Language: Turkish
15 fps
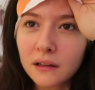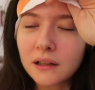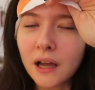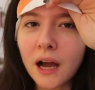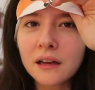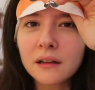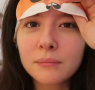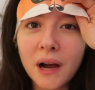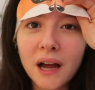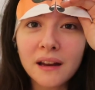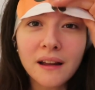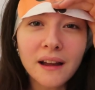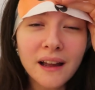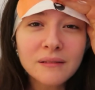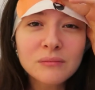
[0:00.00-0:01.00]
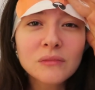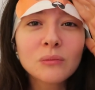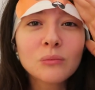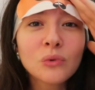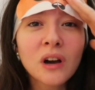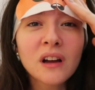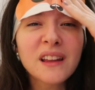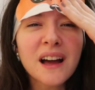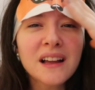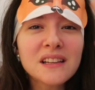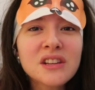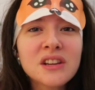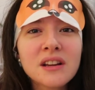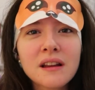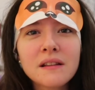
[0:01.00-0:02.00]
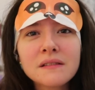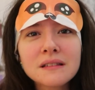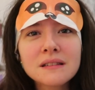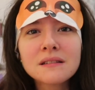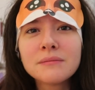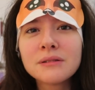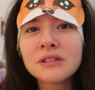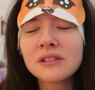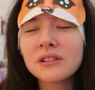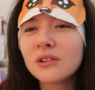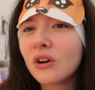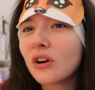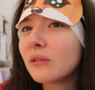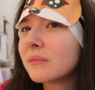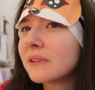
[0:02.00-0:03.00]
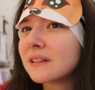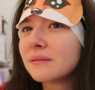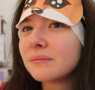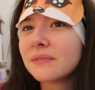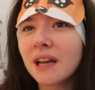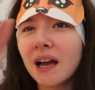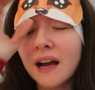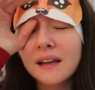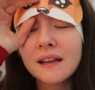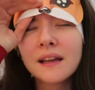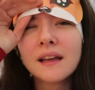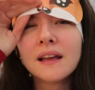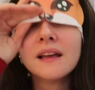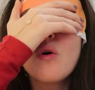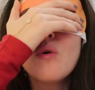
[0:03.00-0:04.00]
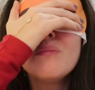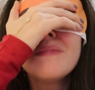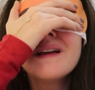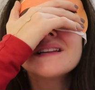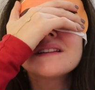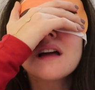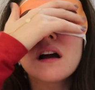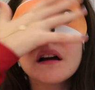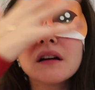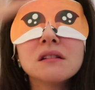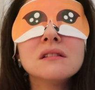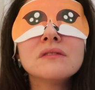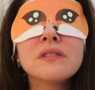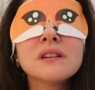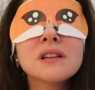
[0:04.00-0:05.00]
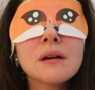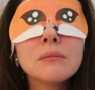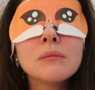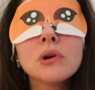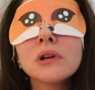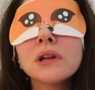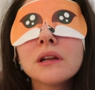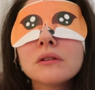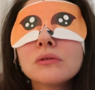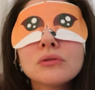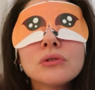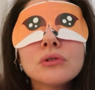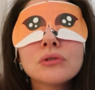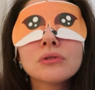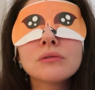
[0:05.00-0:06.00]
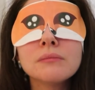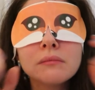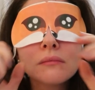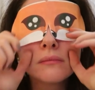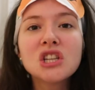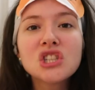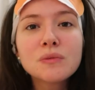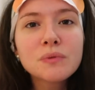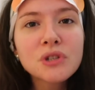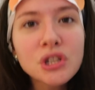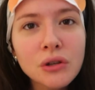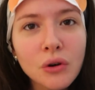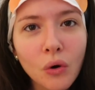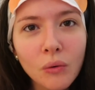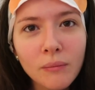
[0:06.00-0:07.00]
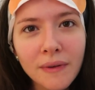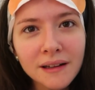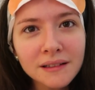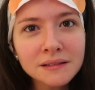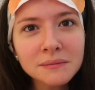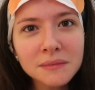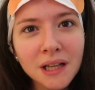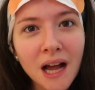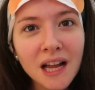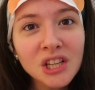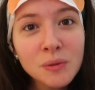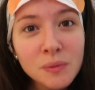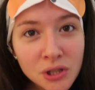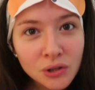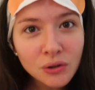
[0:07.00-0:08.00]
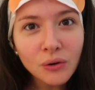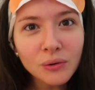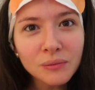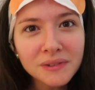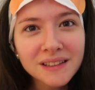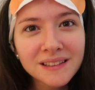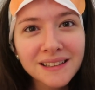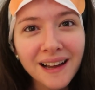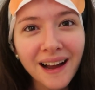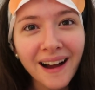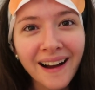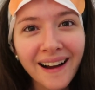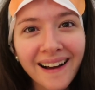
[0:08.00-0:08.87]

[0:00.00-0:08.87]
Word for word: Yani ben hayatımda bu kadar işlevsiz bir şey görmedim yani. 15 dakikadır falan böyle yatıyorum. Hiçbir şey olmaz mı ya? Hiçbir şey olmadı ya.